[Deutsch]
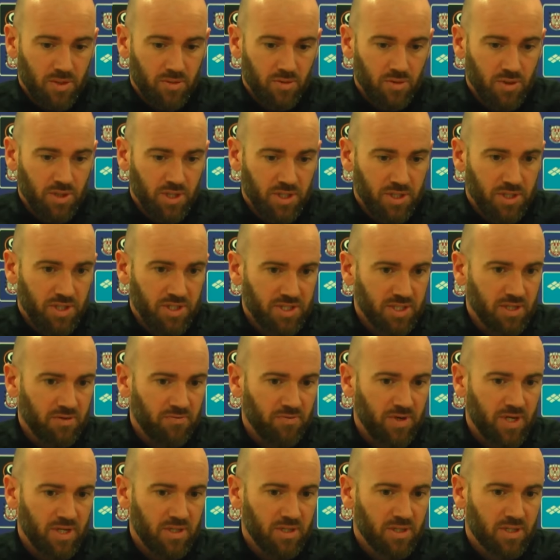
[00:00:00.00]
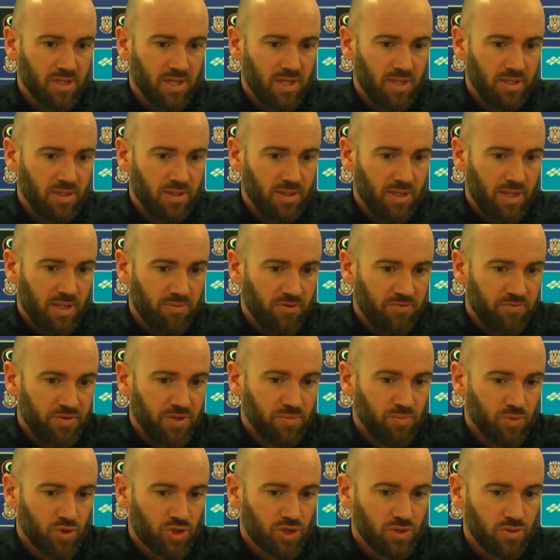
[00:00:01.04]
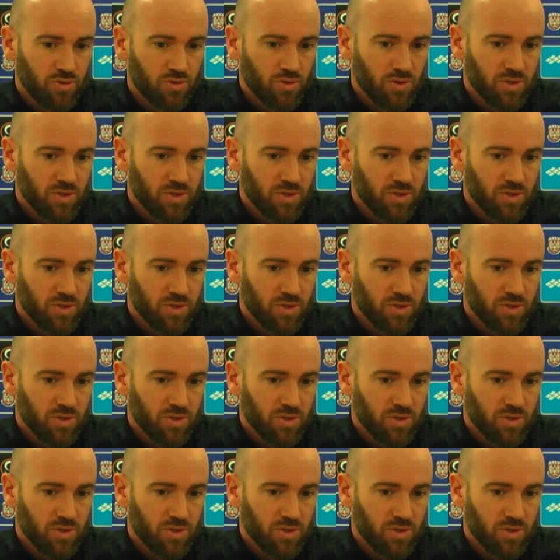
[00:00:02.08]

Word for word: auch hitzig werden kann. Aber wir müssen